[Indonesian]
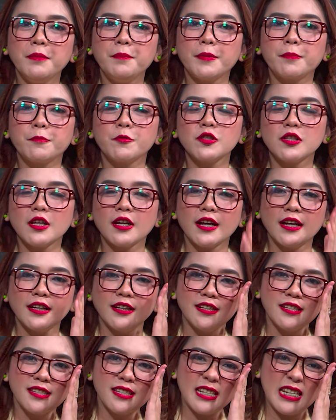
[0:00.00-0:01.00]
nama
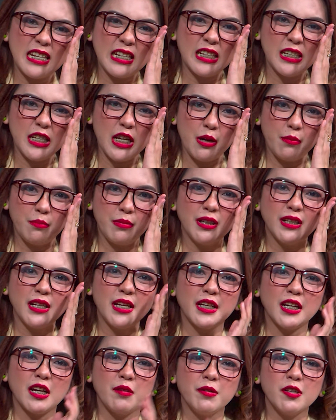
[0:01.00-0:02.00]
perpustakaannya sendiri
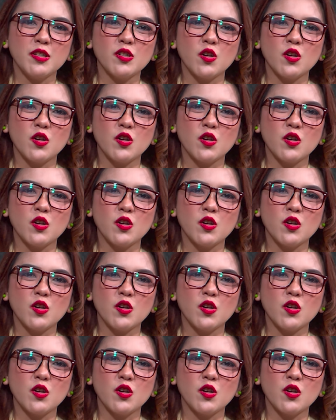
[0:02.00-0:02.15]
diambil dari